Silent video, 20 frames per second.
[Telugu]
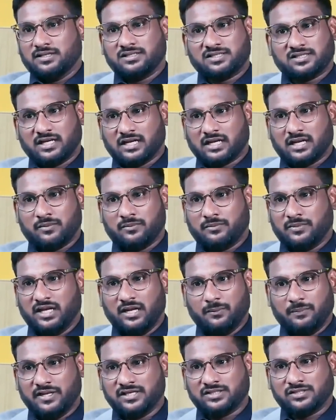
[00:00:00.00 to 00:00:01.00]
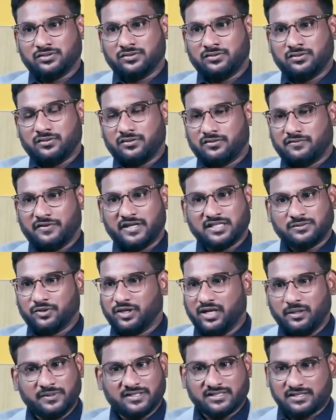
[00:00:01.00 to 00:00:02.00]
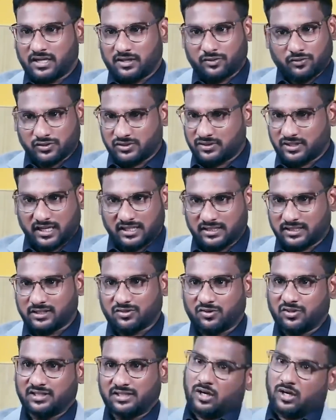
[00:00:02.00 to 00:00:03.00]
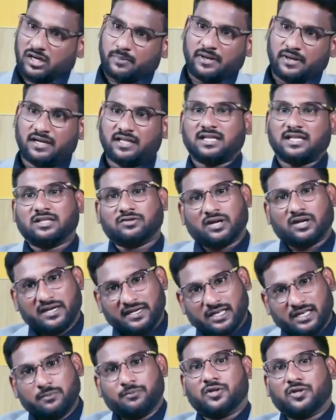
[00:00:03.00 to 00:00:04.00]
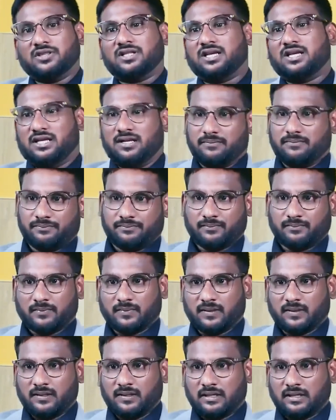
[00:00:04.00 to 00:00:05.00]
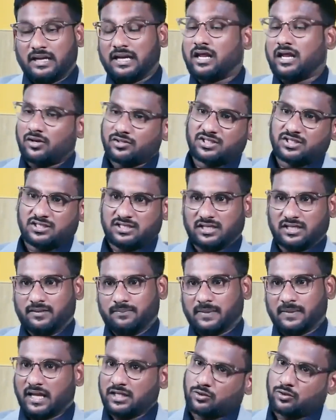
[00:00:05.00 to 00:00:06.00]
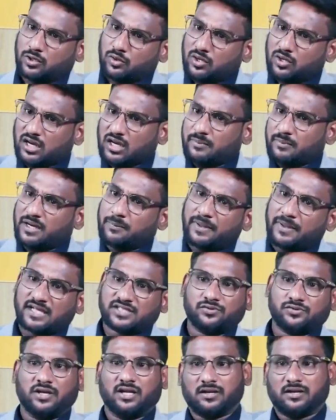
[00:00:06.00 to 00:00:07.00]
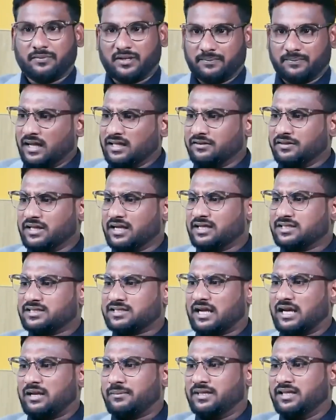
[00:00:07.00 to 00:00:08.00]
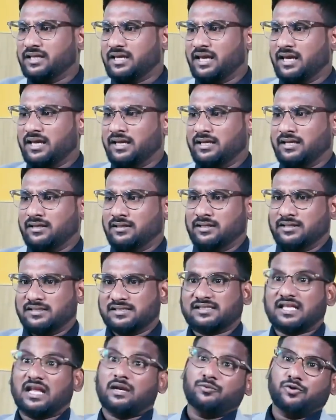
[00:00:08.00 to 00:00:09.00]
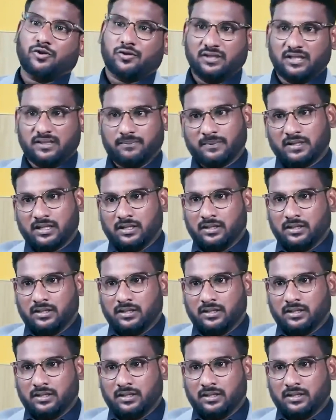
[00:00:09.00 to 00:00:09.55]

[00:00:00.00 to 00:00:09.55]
ఇన్స్టాగ్రామ్ డీపీస్ ఫేస్బుక్ డీపీస్ కోసం కాదు కదా కొన్నామంటే దాని ద్వారా రిటర్న్ పొందాలి అలా ఆలోచించాలి అది కూడా ఒక రకమైన ప్యాసివ్ ఇన్కమే అదేవిధంగా చాలామందికి స్థలం ఉంటుంది